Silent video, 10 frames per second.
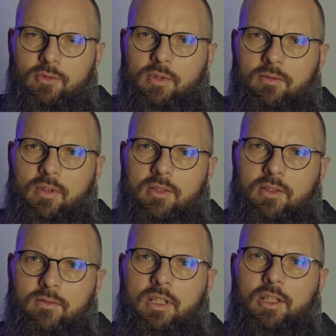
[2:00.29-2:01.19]
które
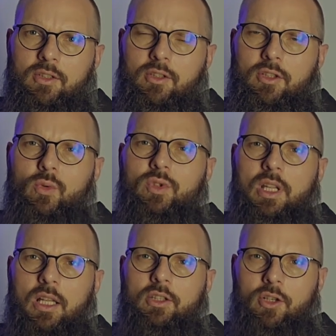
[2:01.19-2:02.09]
właśnie wydaje się, że
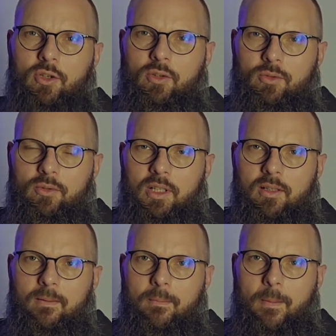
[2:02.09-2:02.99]
nieustannie choruje.
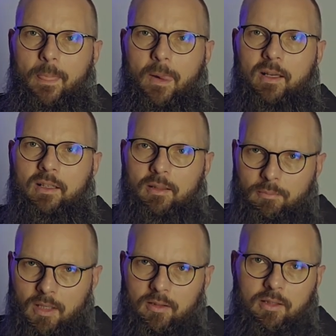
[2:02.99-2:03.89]

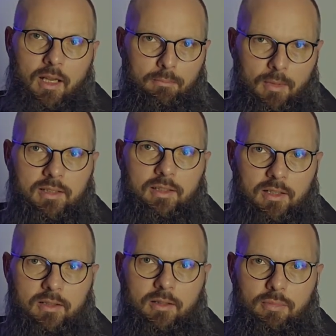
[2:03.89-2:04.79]
Maryja ma
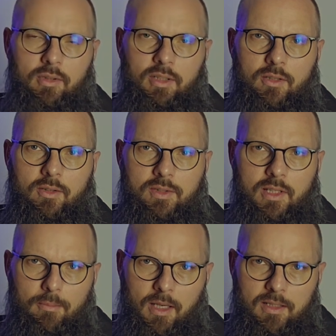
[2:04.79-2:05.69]
serce
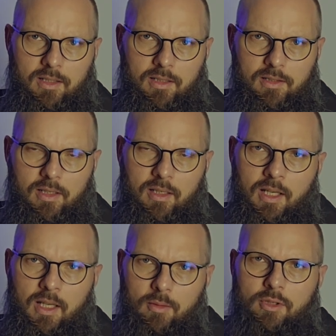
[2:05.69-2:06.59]
bolejące, ma serce
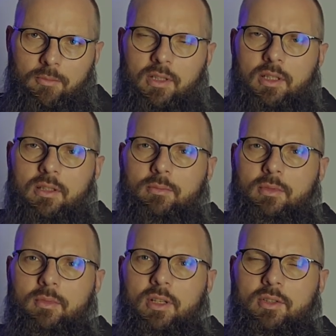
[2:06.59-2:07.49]
przebite
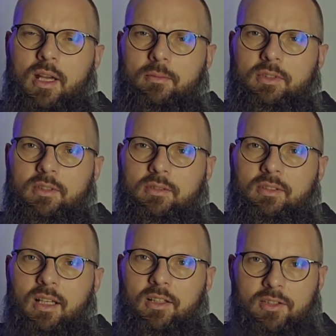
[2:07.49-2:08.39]
tymi mieczami,
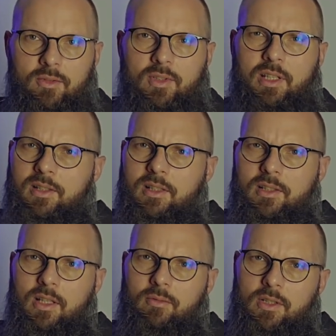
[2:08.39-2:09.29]
ale jest to serce
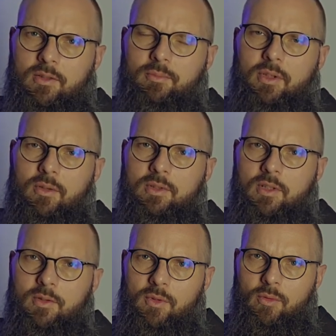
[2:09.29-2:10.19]
cały czas
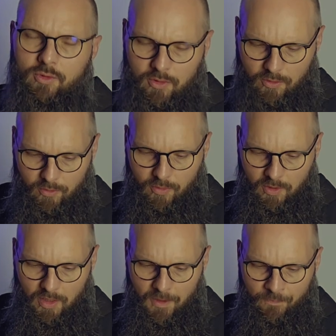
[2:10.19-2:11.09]
bijące z miłości do
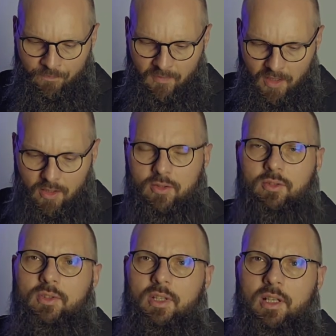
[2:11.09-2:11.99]
Boga, jest
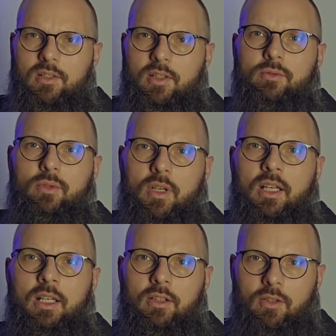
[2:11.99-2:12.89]
to serce, które
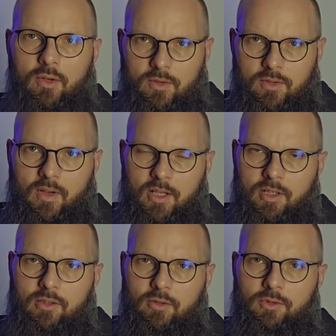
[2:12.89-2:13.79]

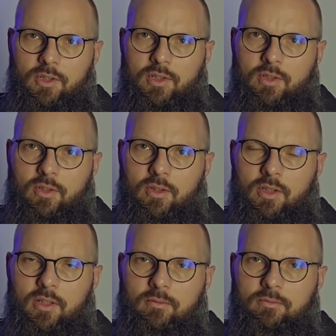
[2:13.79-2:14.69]
rozważa tą
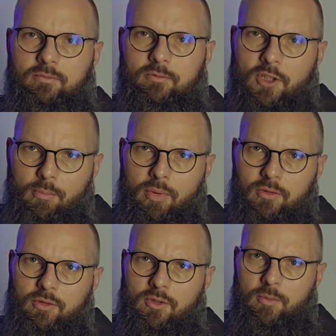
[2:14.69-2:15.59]
historię. Nie po
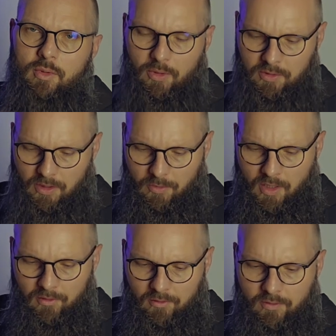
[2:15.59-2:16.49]
to, żeby potem
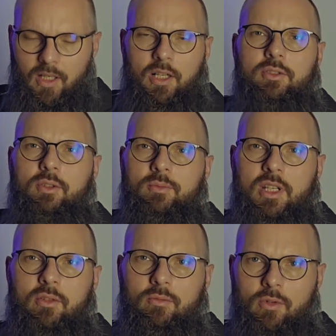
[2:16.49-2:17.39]
wylać tą
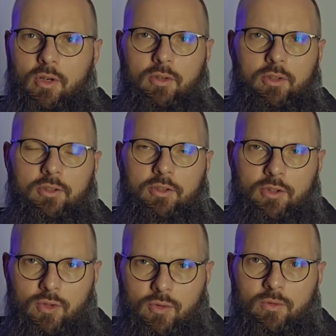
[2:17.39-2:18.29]
całą gorycz i
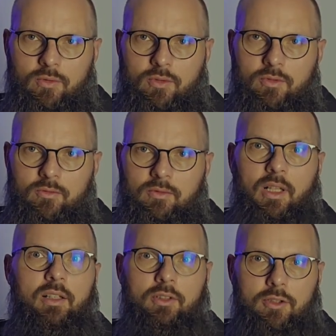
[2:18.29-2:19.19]
żółć,
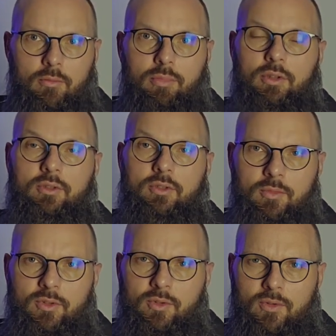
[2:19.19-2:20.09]
ale właśnie po to,
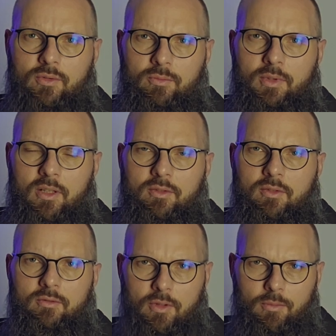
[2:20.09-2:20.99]
żeby
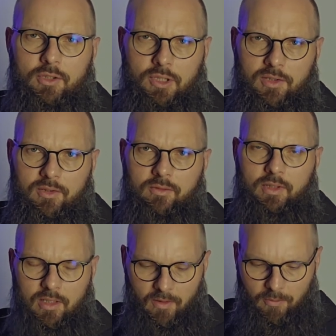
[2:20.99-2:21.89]
zrozumieć. To my często
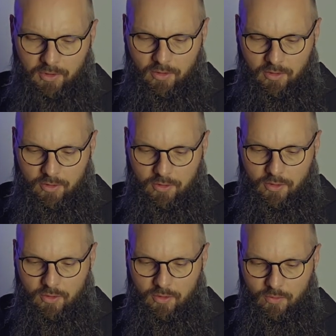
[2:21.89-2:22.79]
wylewamy gorycz
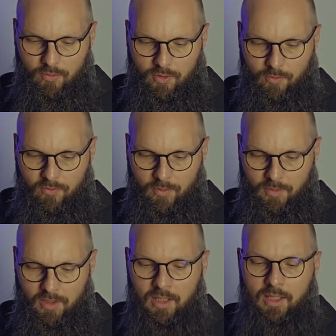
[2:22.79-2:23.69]
i żółć i mówimy: